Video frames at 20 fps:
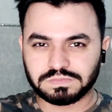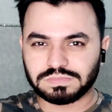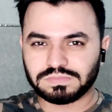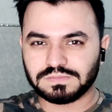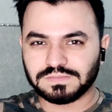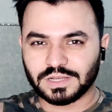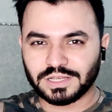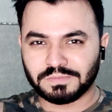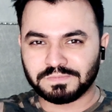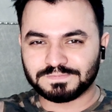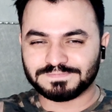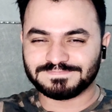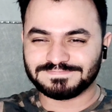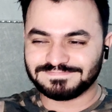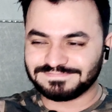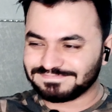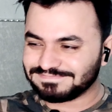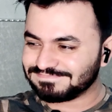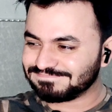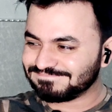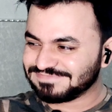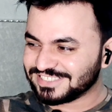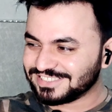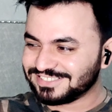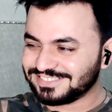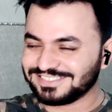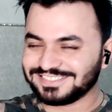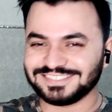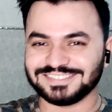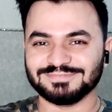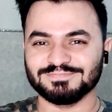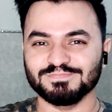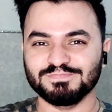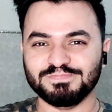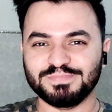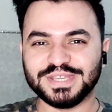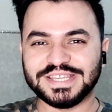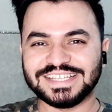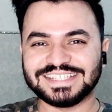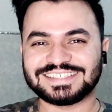मतलब
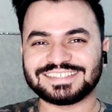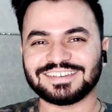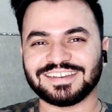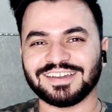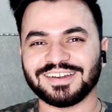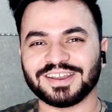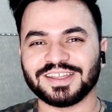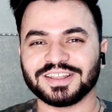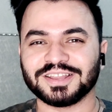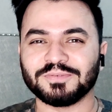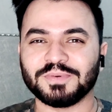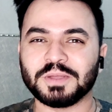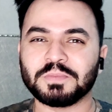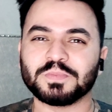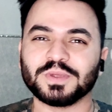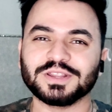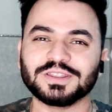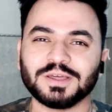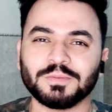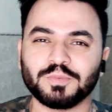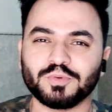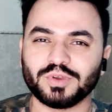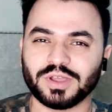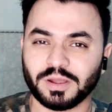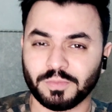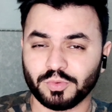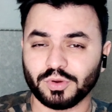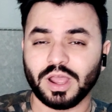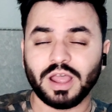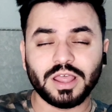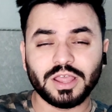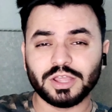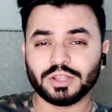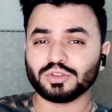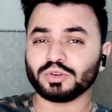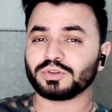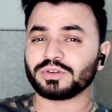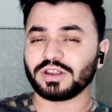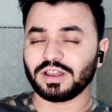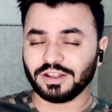बीस्ट लग रहा था भाई बंदा पूरा का पूरा तो
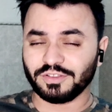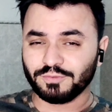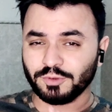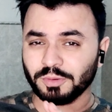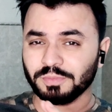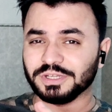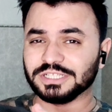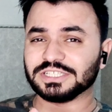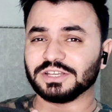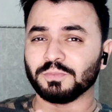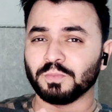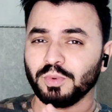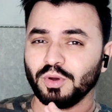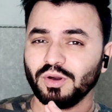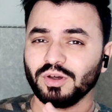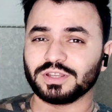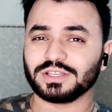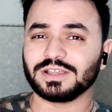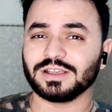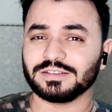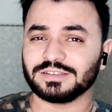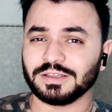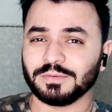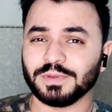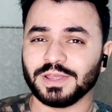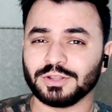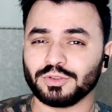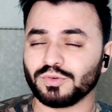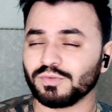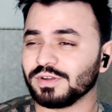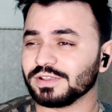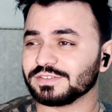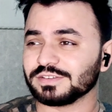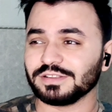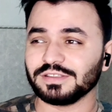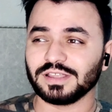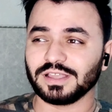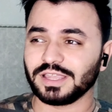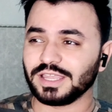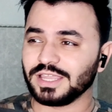ट्रांसफॉर्मेशन बहुत गजब है ध्रुआ सरजा की